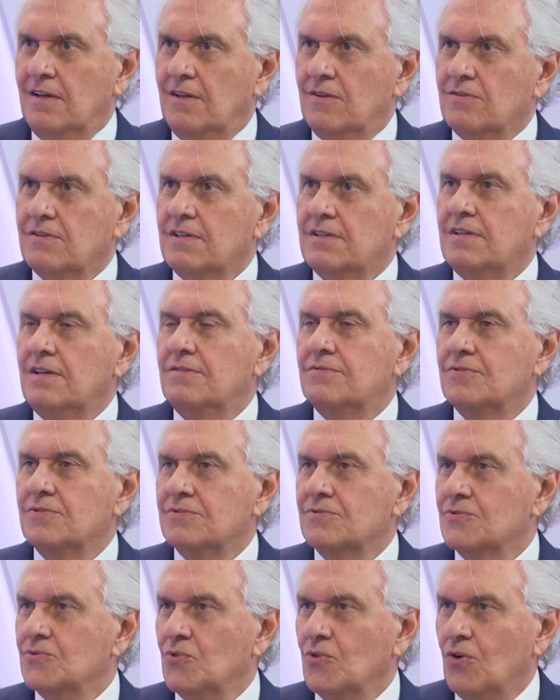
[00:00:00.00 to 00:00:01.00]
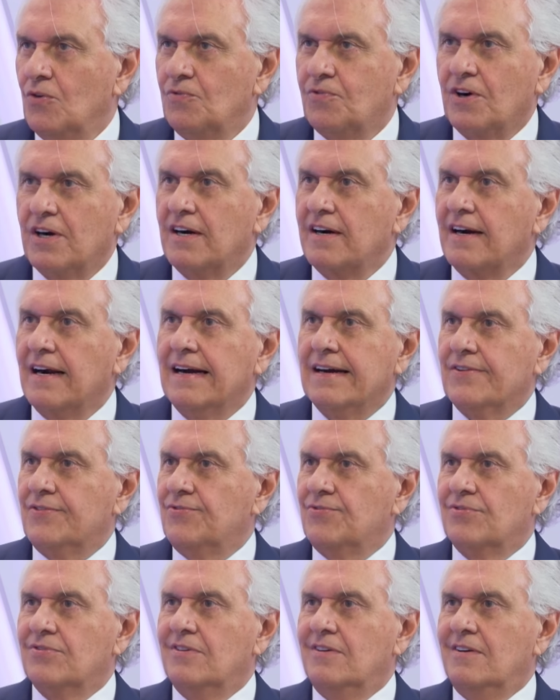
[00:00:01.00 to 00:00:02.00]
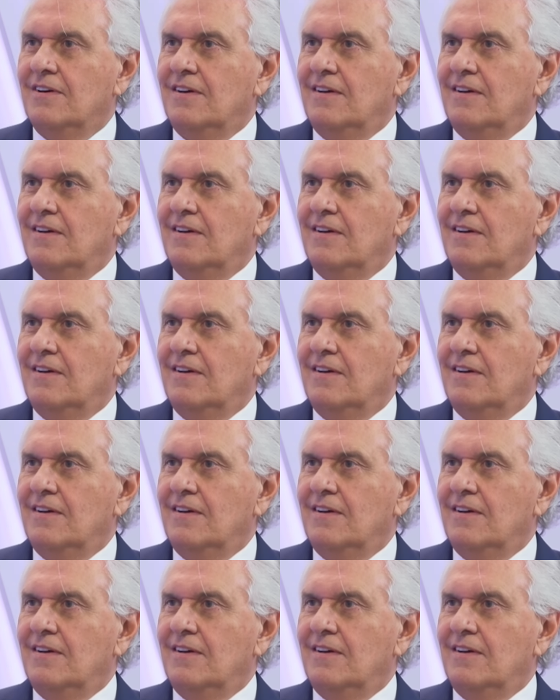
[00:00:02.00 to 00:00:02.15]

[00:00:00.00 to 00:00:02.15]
Nunca teve um, um novo cangaço.